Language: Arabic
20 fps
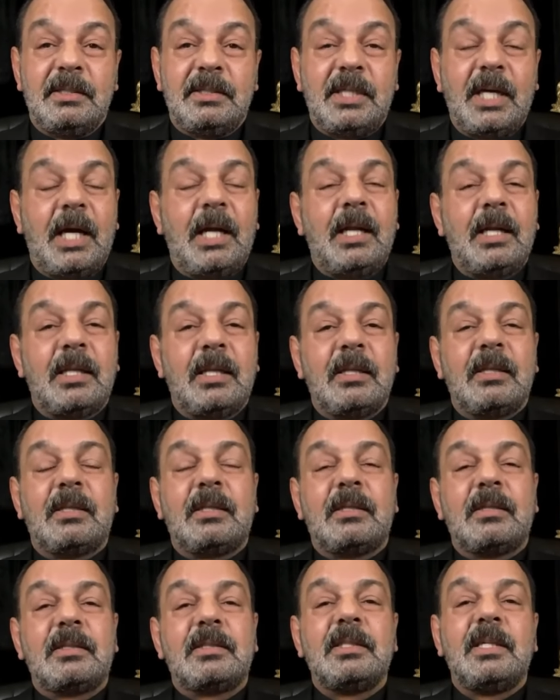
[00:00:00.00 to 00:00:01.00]
كانت
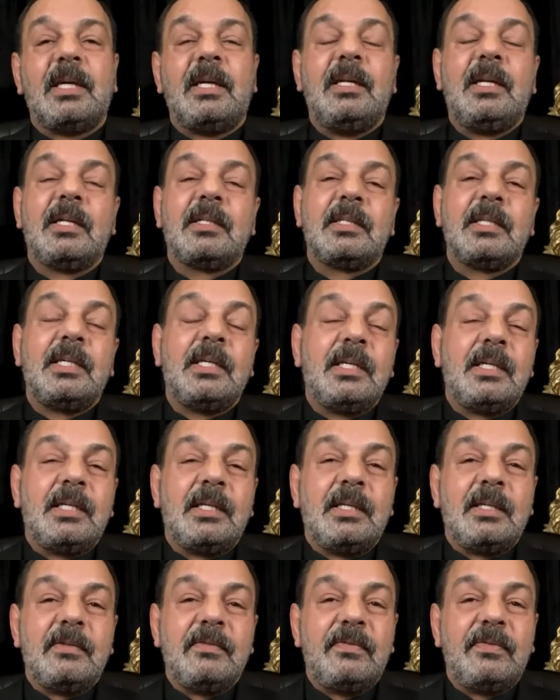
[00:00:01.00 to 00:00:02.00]
تصيح
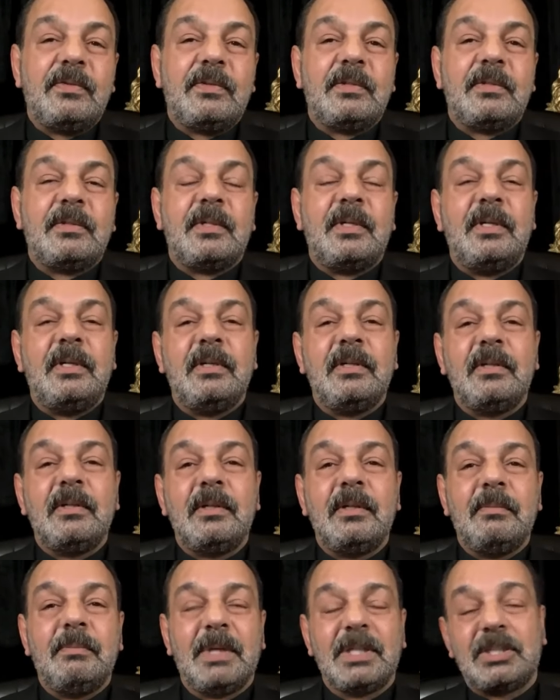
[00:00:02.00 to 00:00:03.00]
لطيف
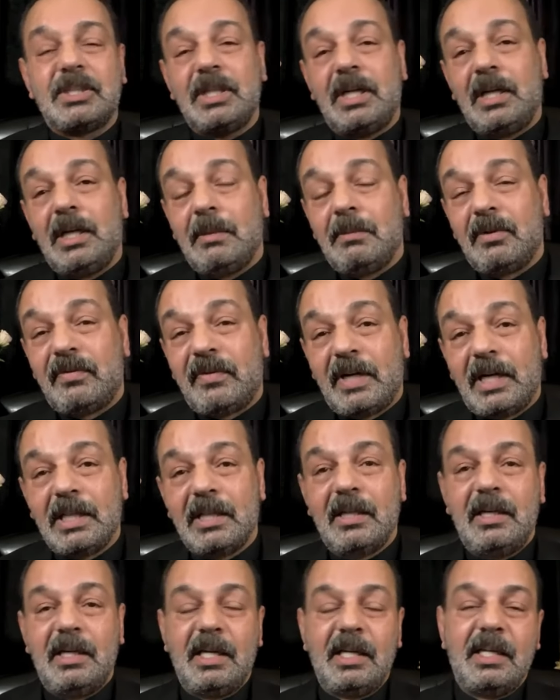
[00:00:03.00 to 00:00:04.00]
وما تصيح يا ابو
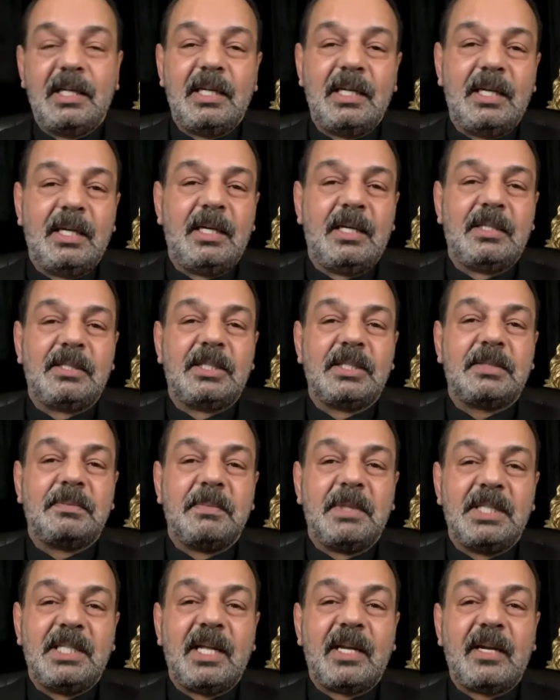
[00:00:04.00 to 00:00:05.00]
فاضل لان يعني هي شو
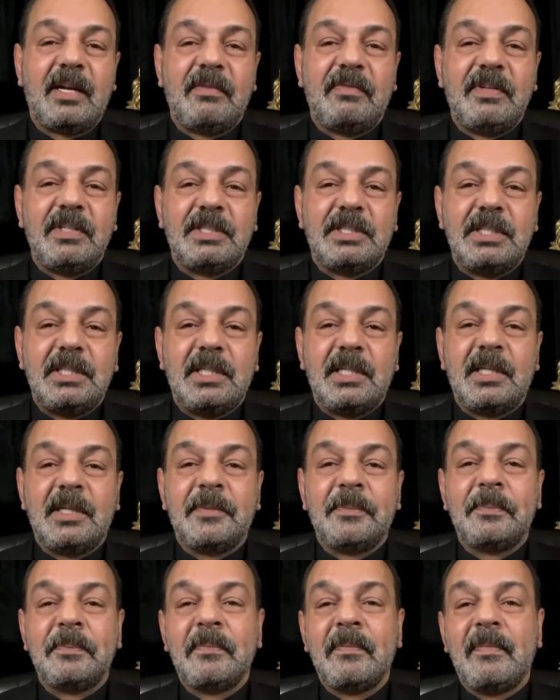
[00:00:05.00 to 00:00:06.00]
اسمه درنفيسيه
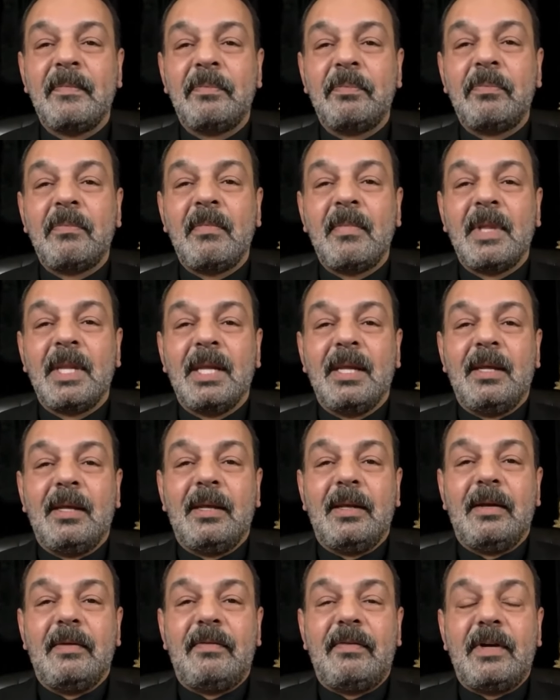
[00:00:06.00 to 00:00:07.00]

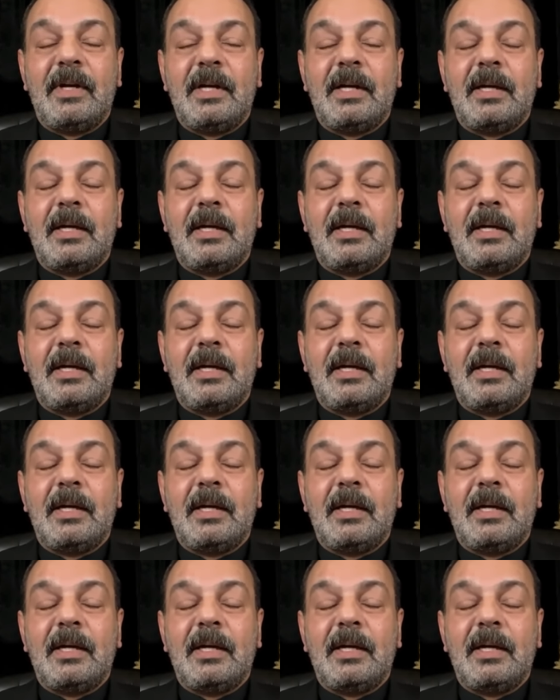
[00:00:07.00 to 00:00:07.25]
ف